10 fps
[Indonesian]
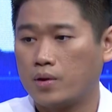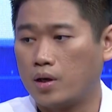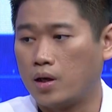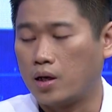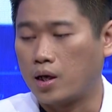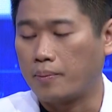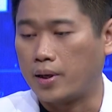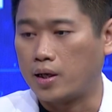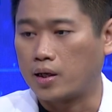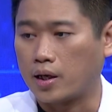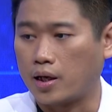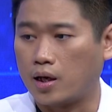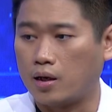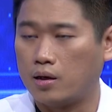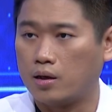uh, apa ya
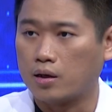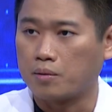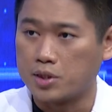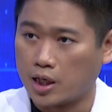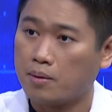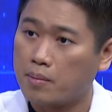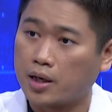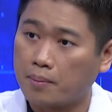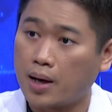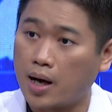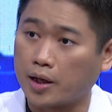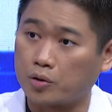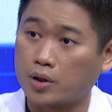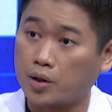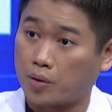kayak bisa debar-debar
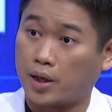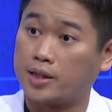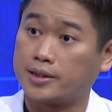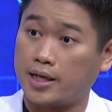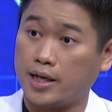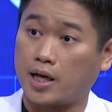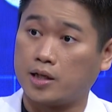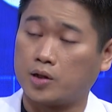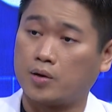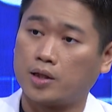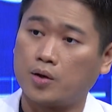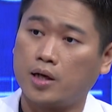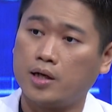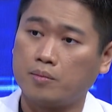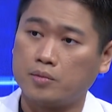gitu kan kurangan cairan gitu atau
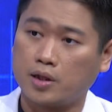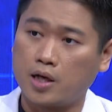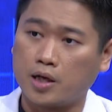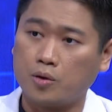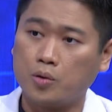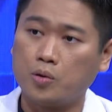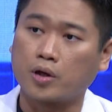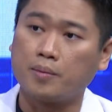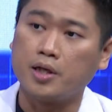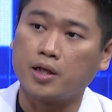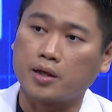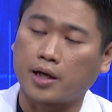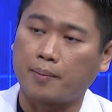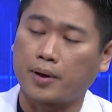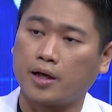kadang misalnya dari duduk ke berdiri
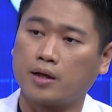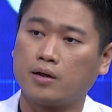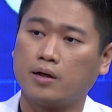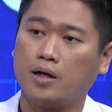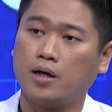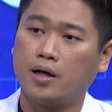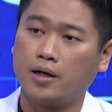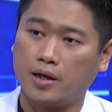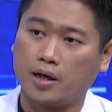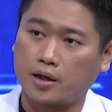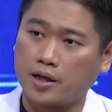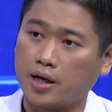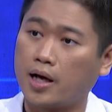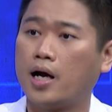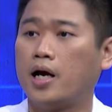kayak pengen kelingan, ya,
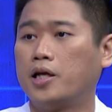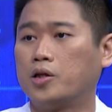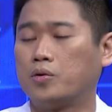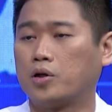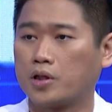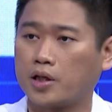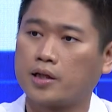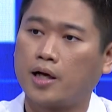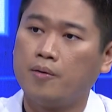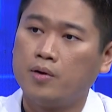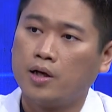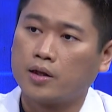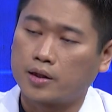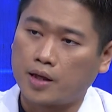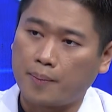kelingan gitu kalau kita
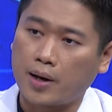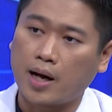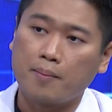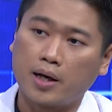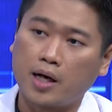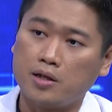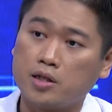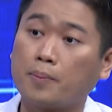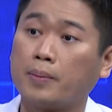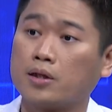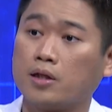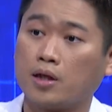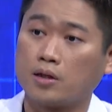apa raba nadinya cepat detak